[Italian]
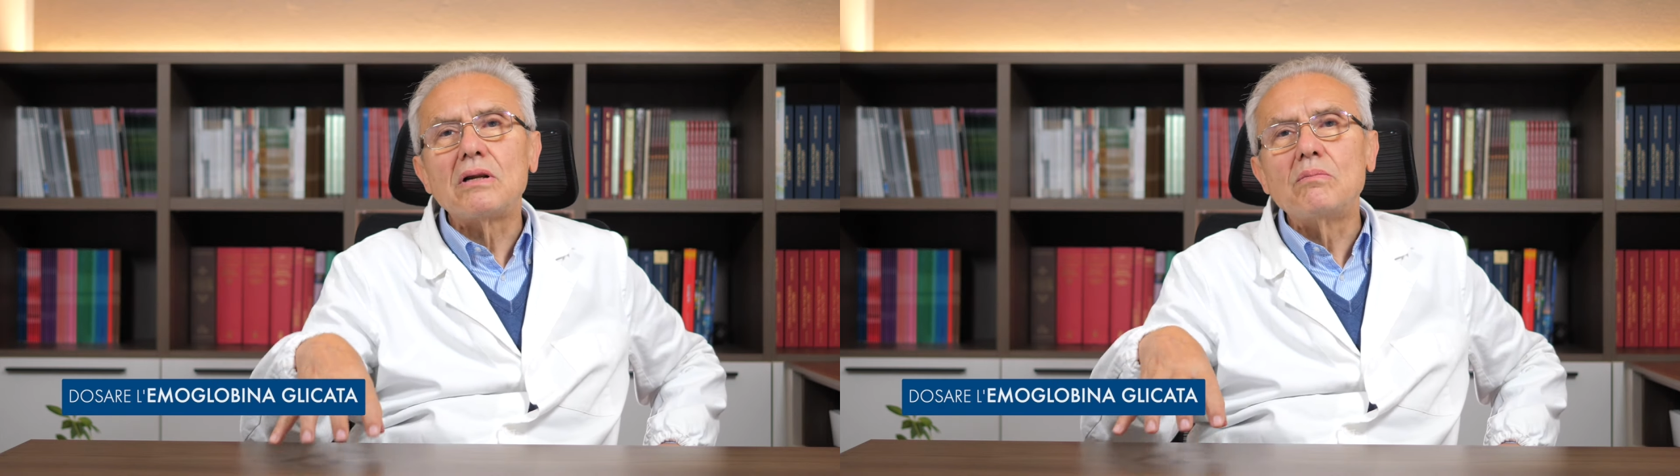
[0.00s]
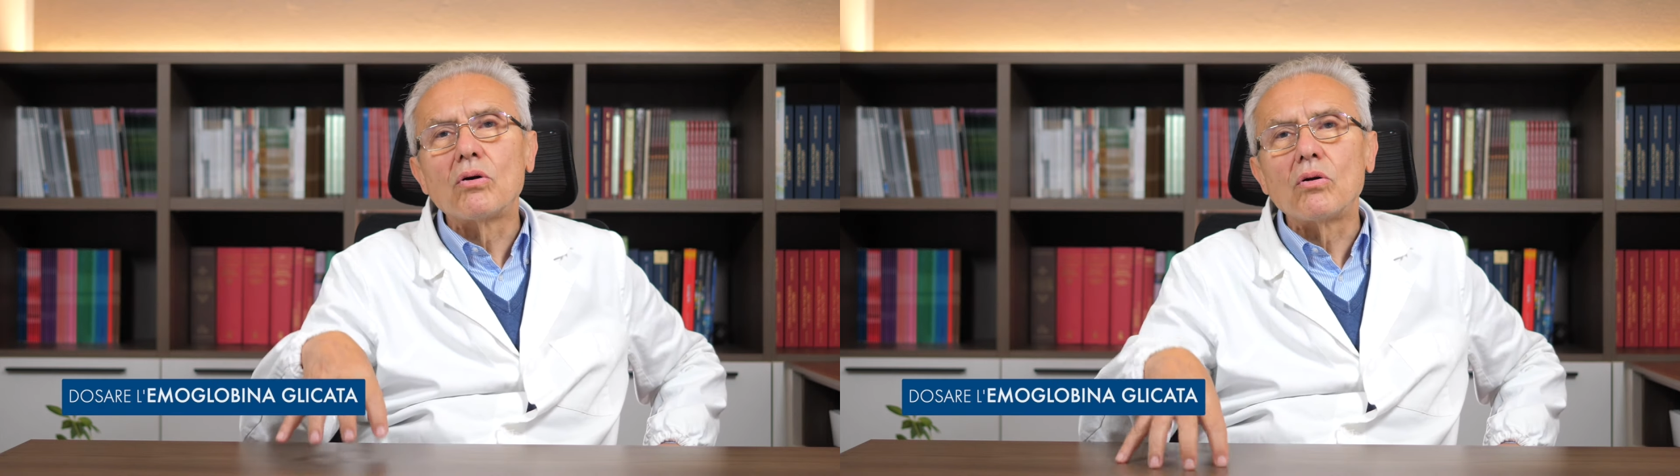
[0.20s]

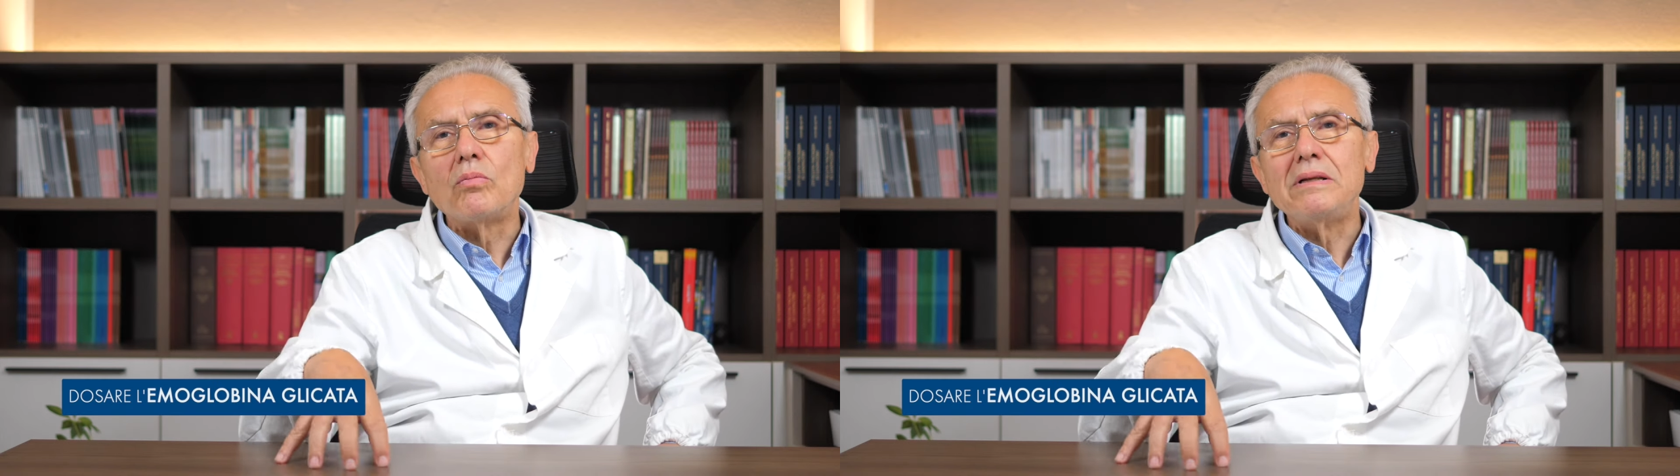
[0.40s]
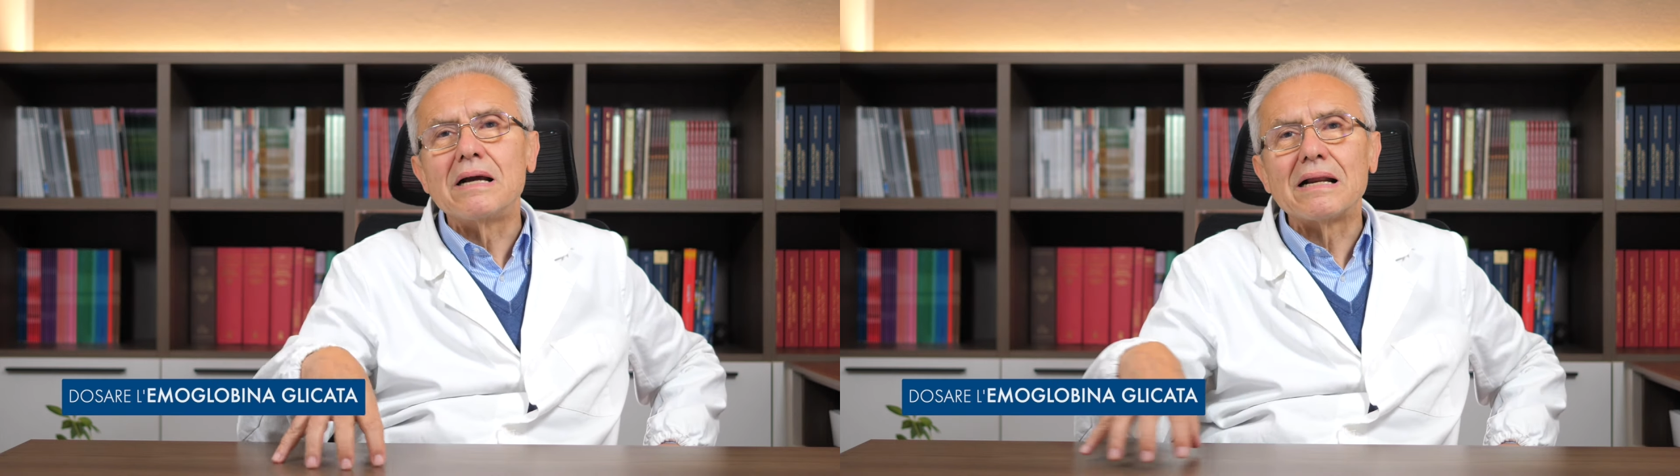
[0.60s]

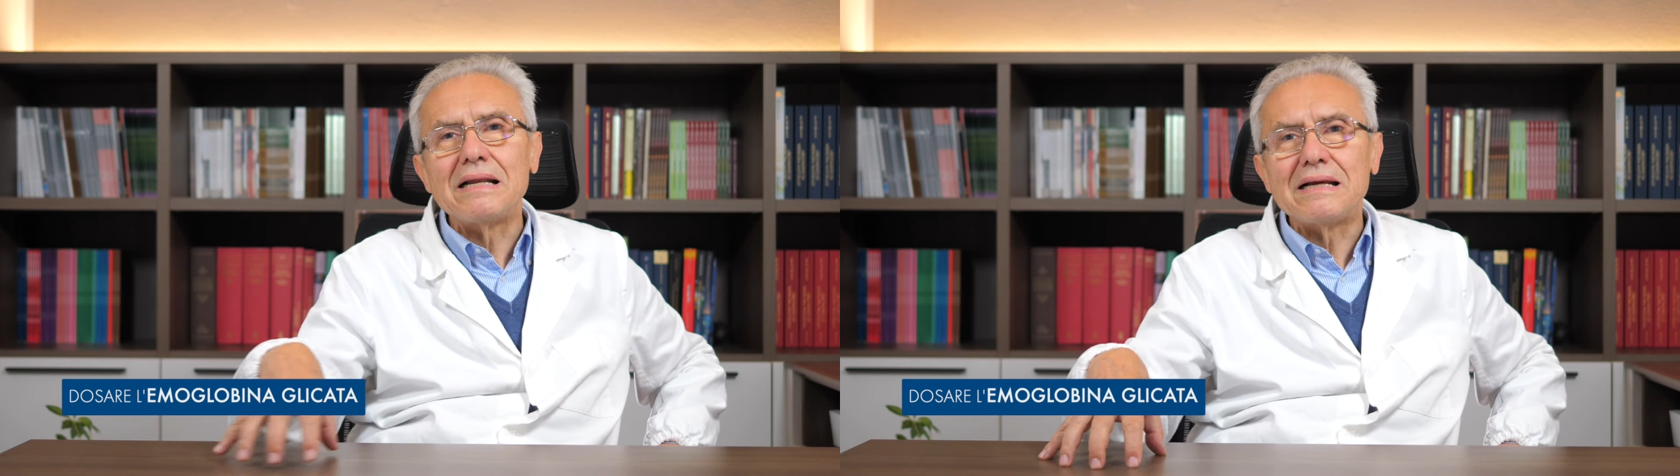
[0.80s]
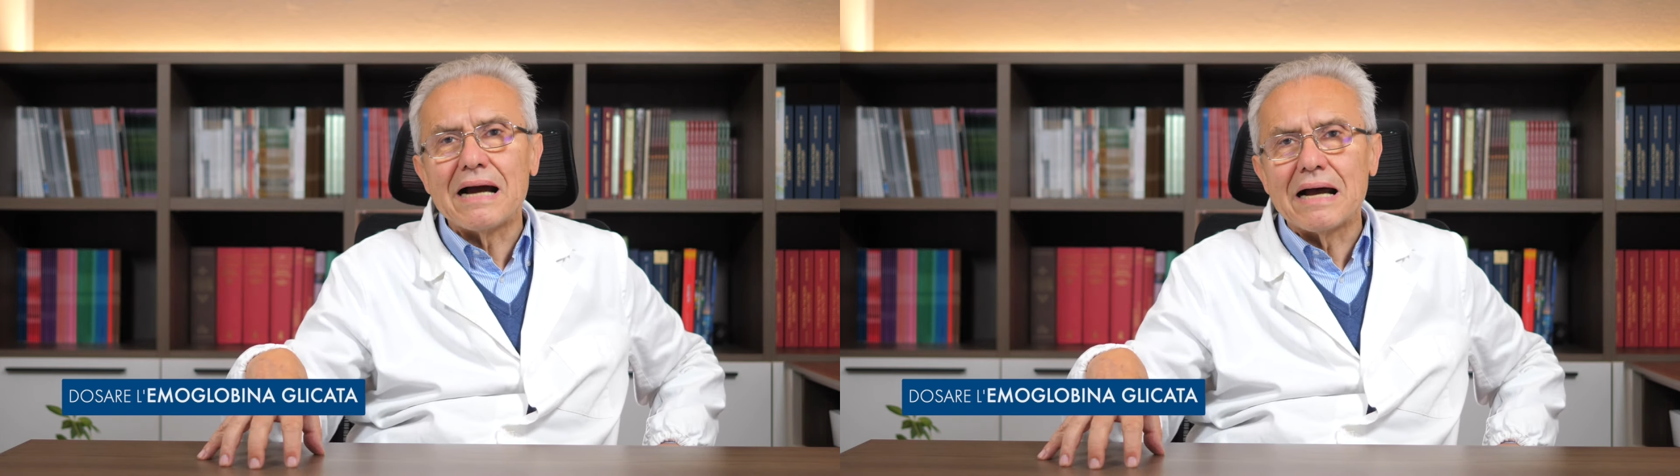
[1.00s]
l'emoglobina
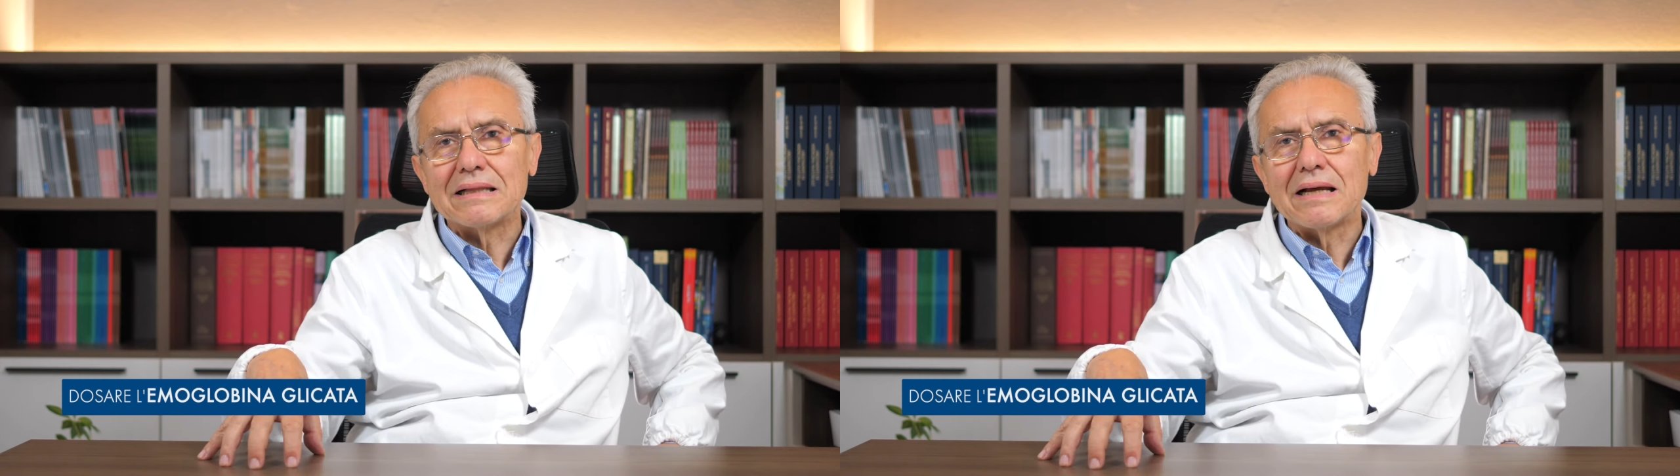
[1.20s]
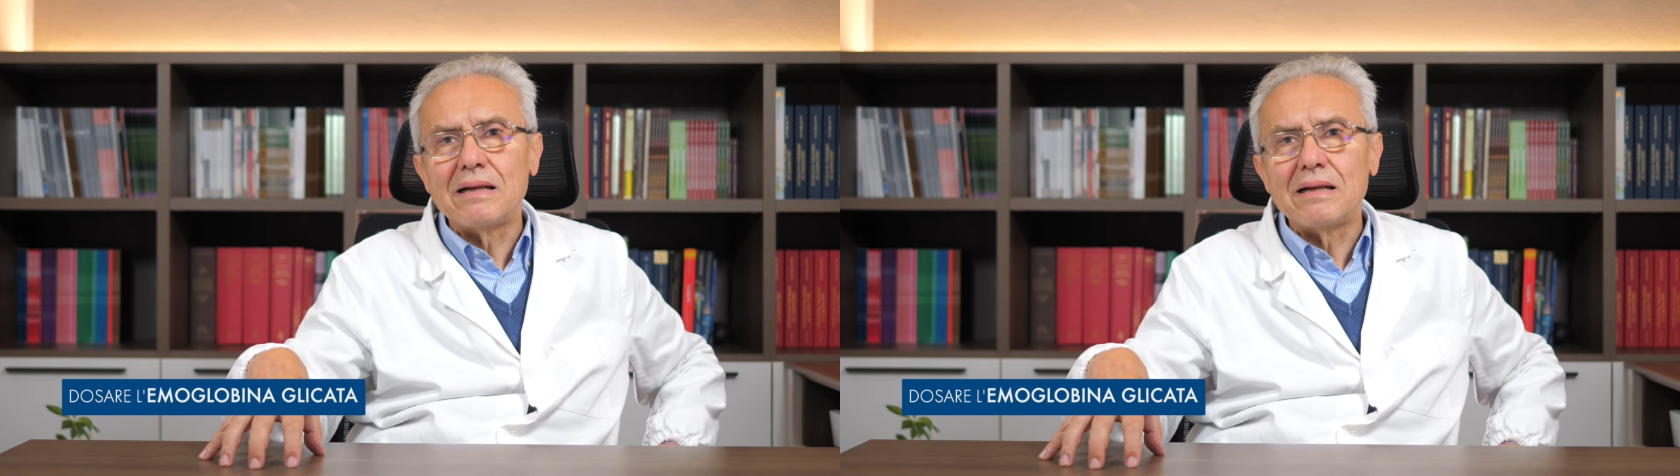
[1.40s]
glicata.